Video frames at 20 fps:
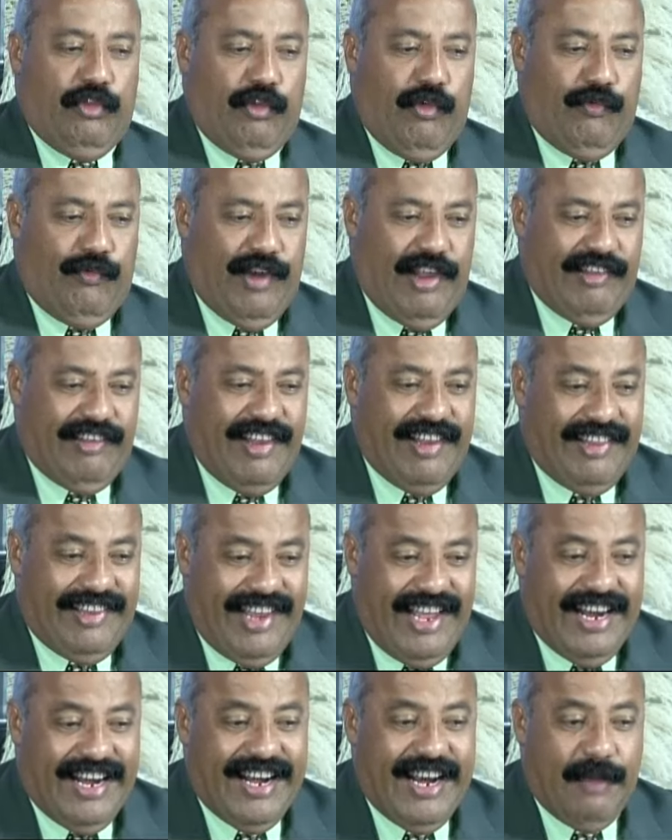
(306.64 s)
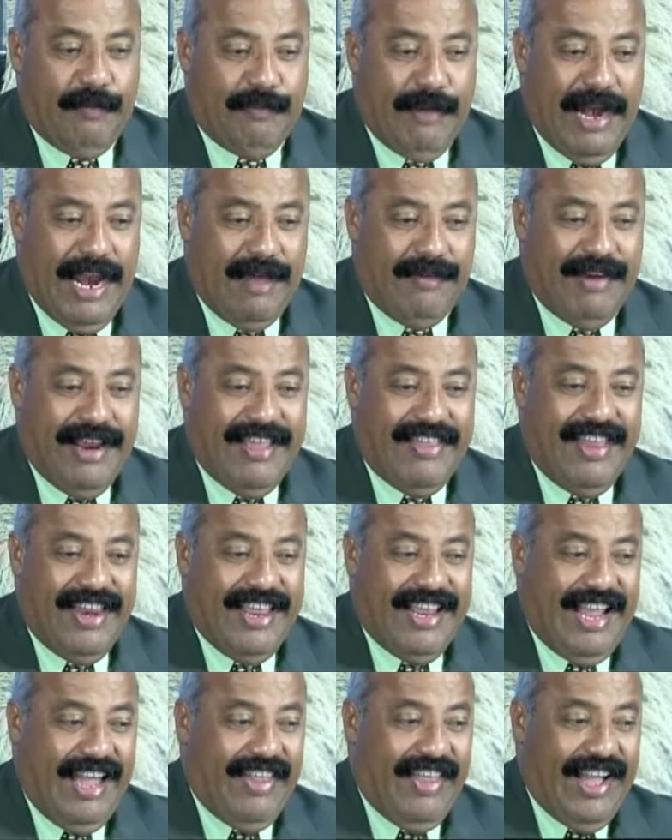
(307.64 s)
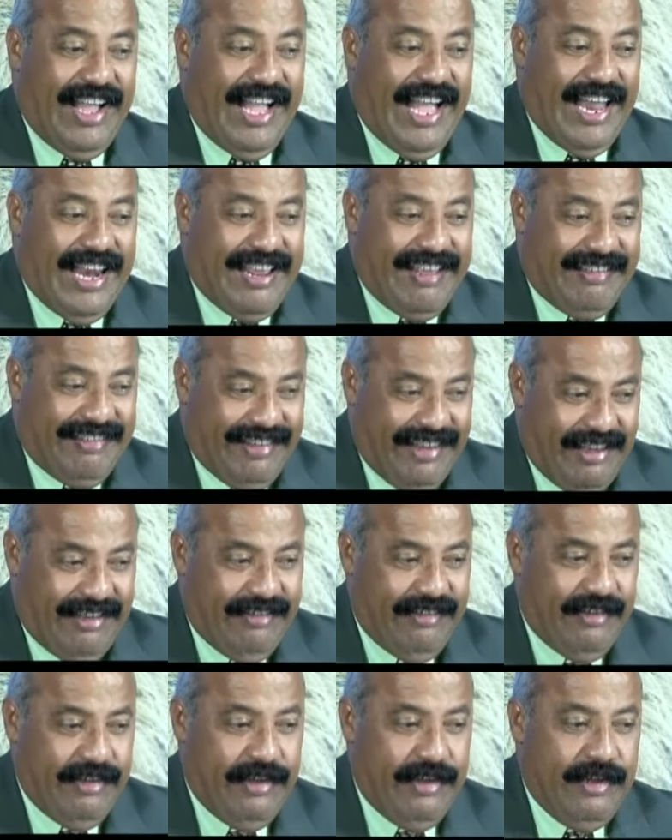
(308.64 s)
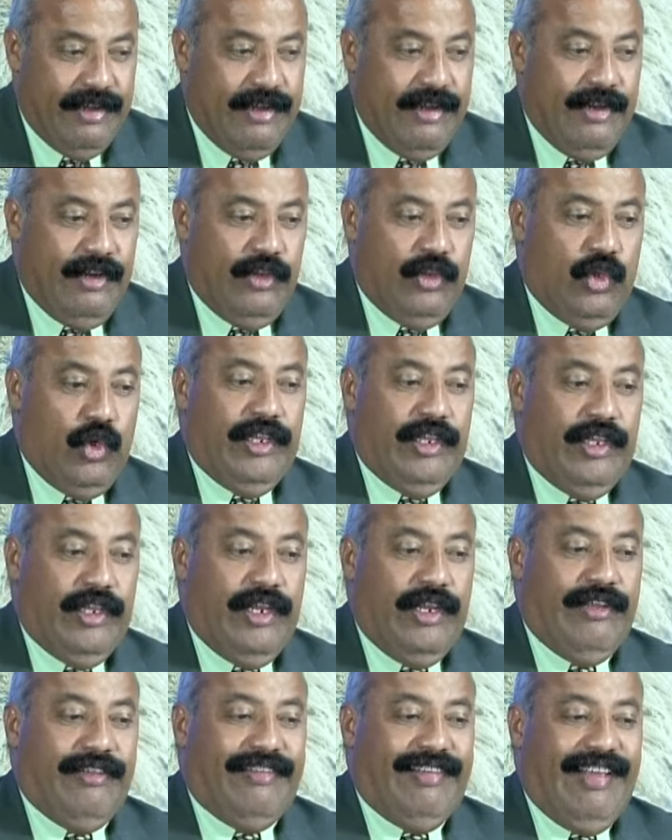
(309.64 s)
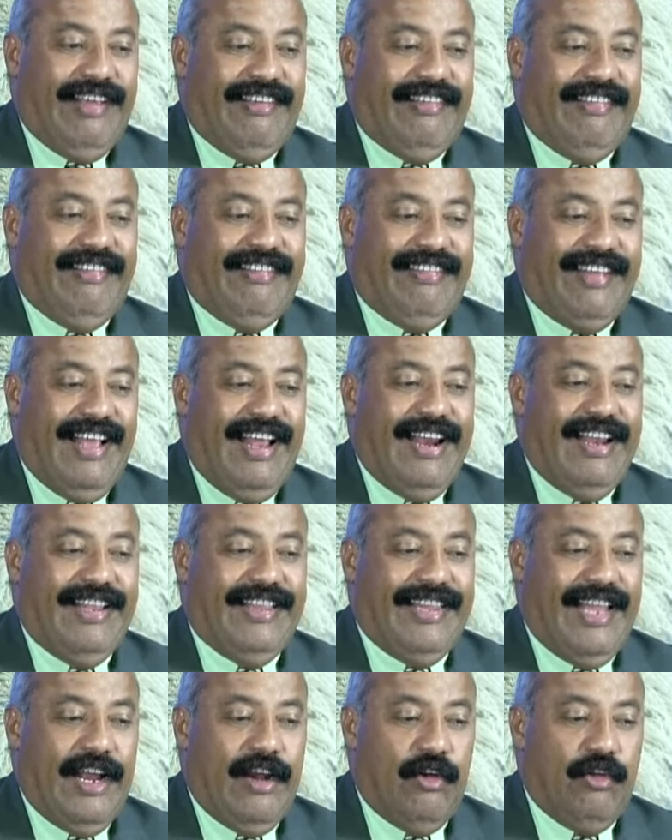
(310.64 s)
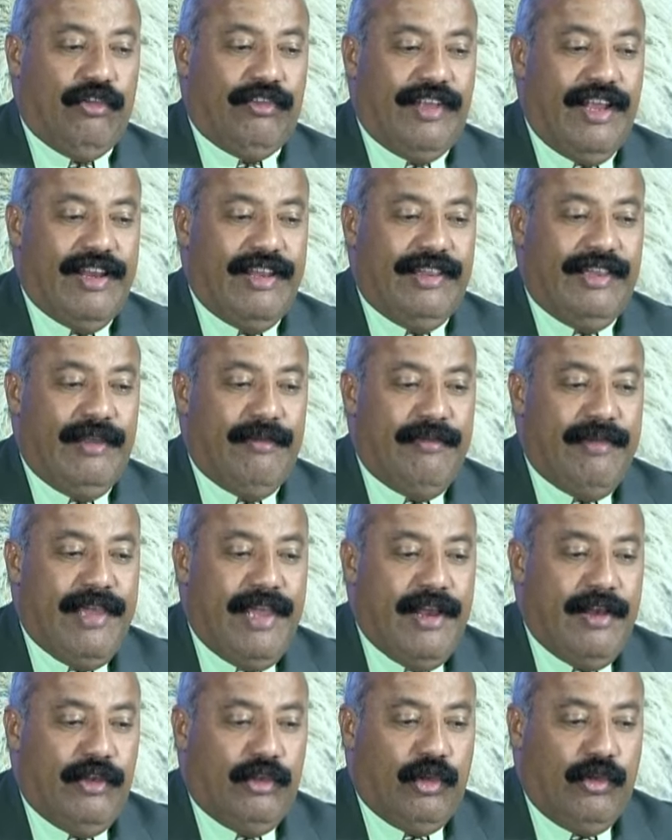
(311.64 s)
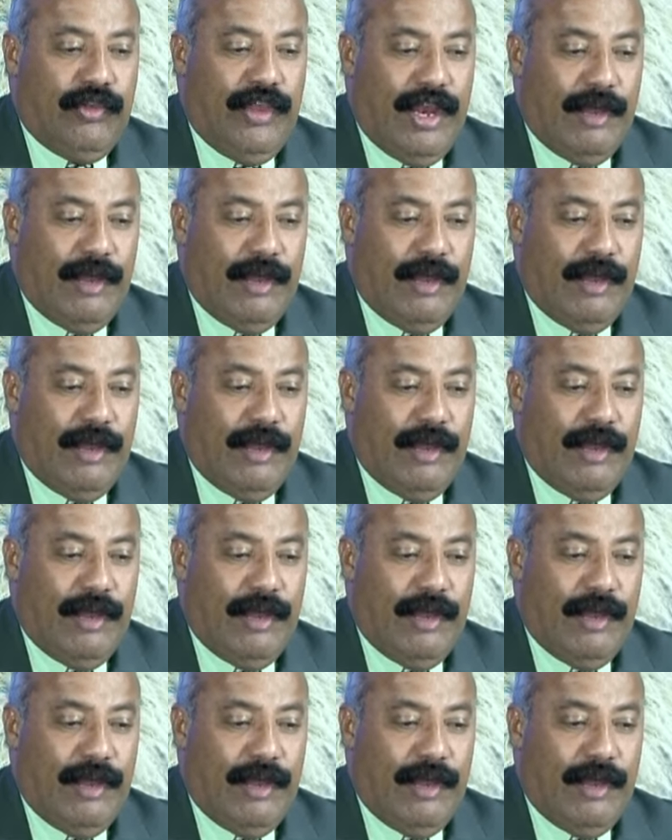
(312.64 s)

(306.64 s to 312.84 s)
se ofrecen tiernas palabras y delicadas caricias, donde se exaltan los sentimientos de